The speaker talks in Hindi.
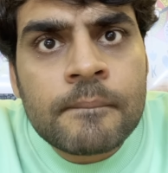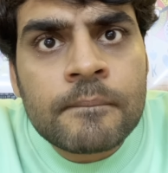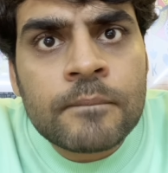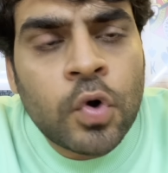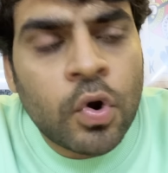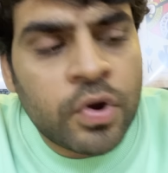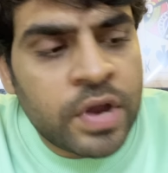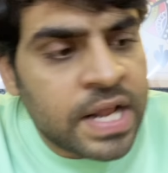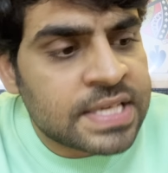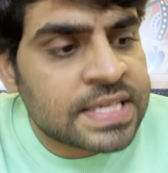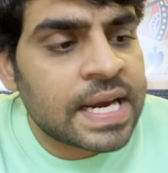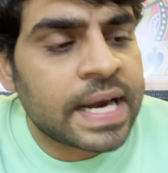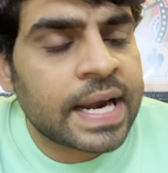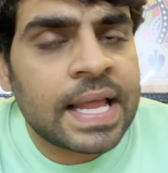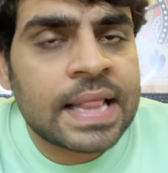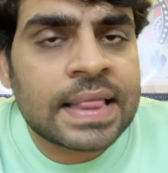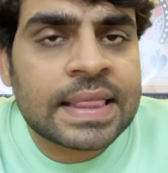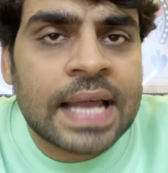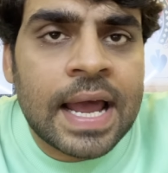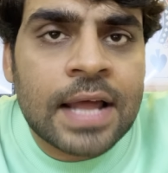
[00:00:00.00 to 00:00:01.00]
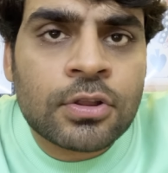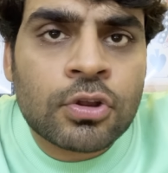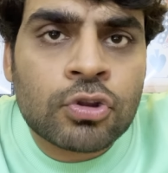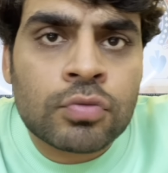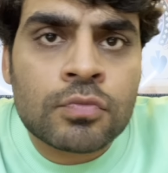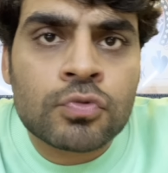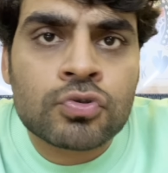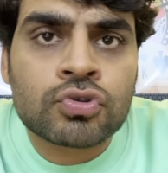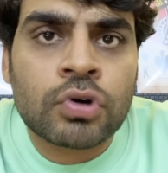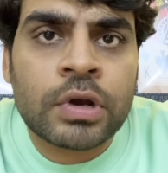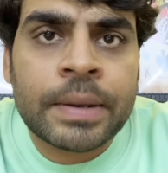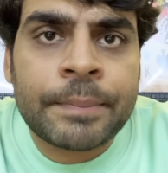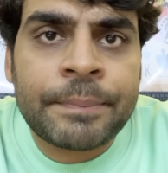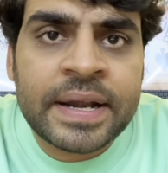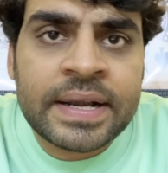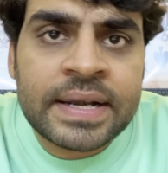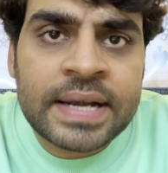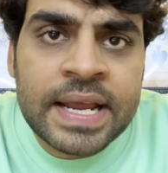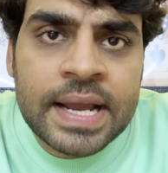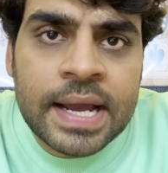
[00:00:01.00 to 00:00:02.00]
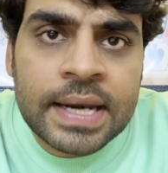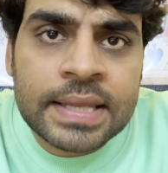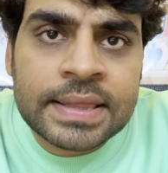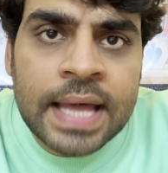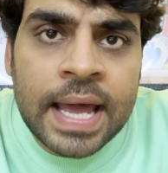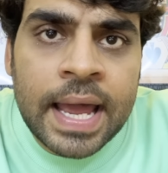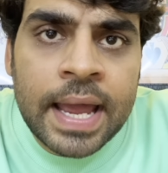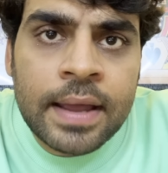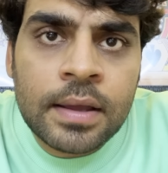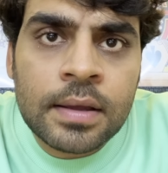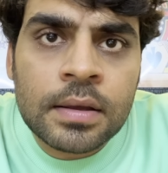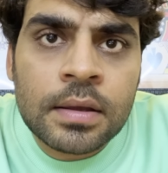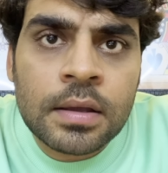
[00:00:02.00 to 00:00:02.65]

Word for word: कोई अच्छा खेलता है तो तुम उसको रिपीट नहीं करता है